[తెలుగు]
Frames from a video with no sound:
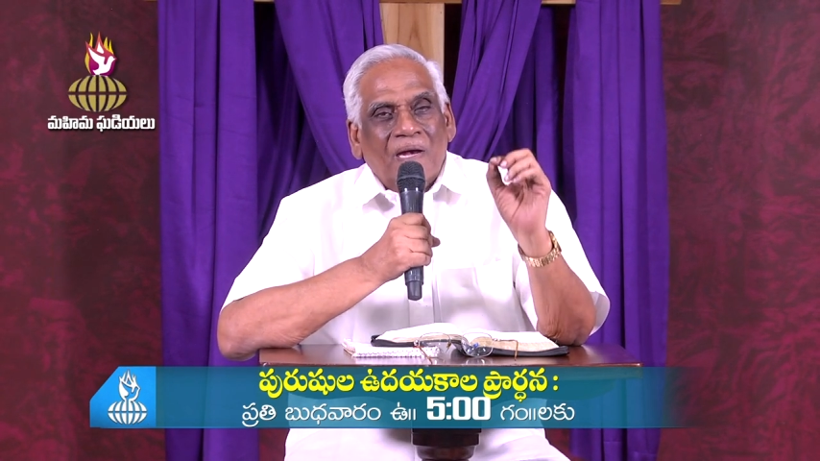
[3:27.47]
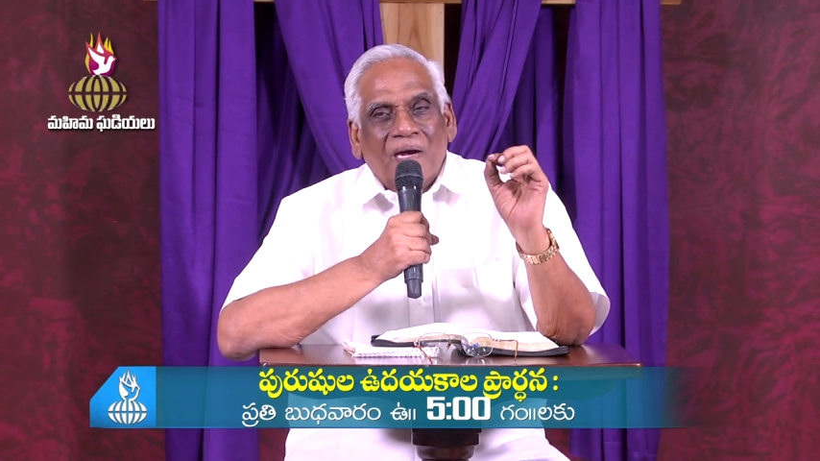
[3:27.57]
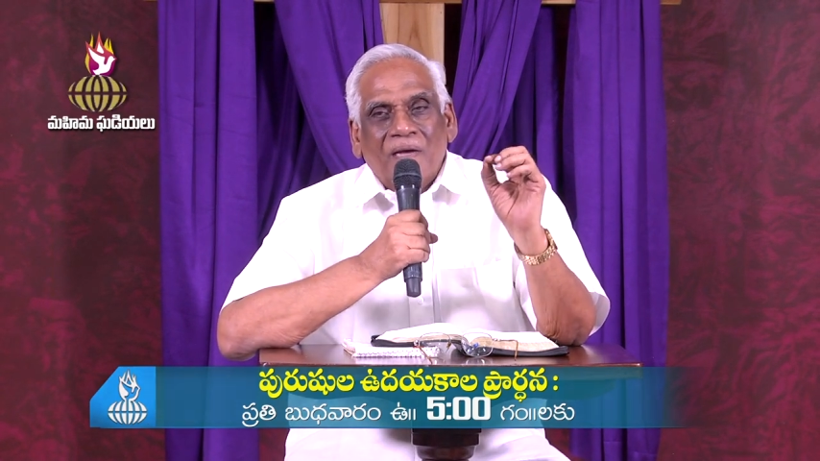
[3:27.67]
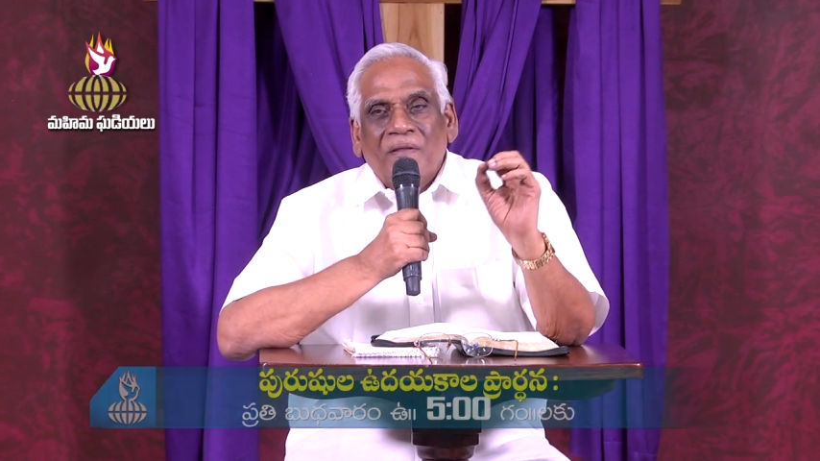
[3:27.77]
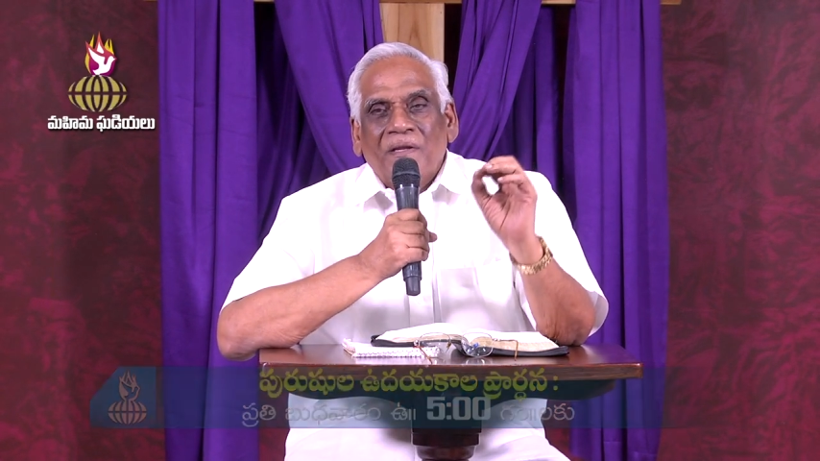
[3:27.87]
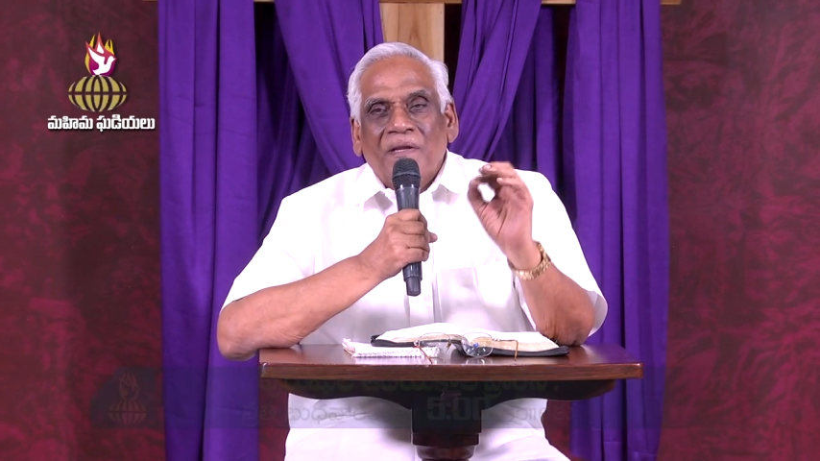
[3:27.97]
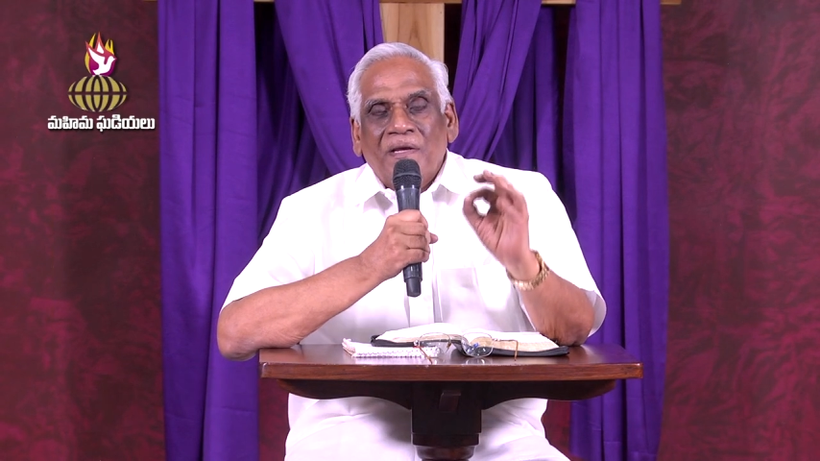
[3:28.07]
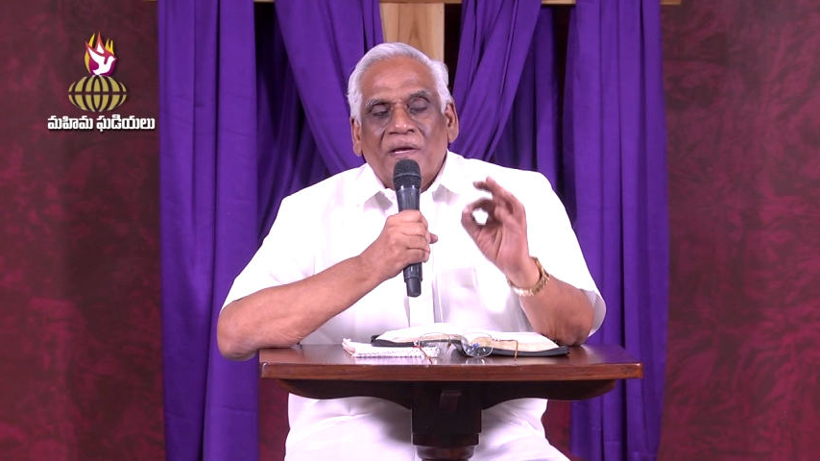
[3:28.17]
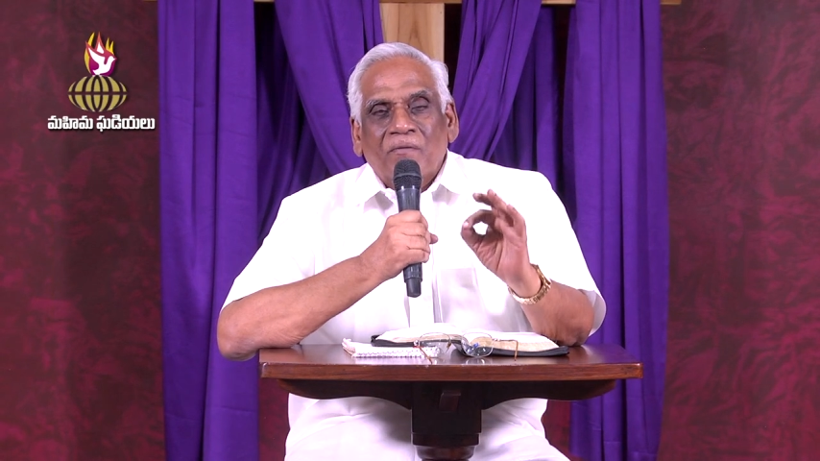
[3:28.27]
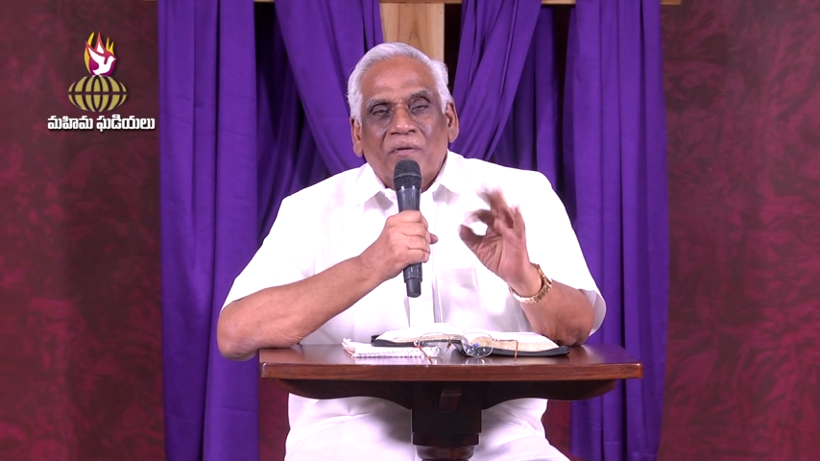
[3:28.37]
అది
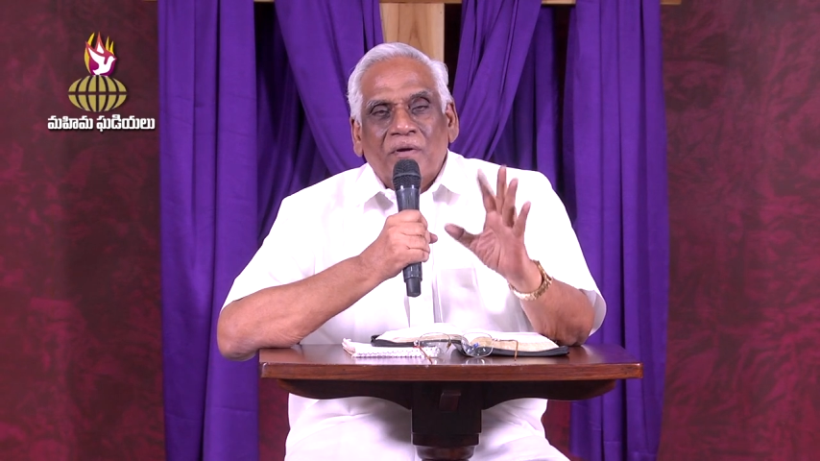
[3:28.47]
నీకు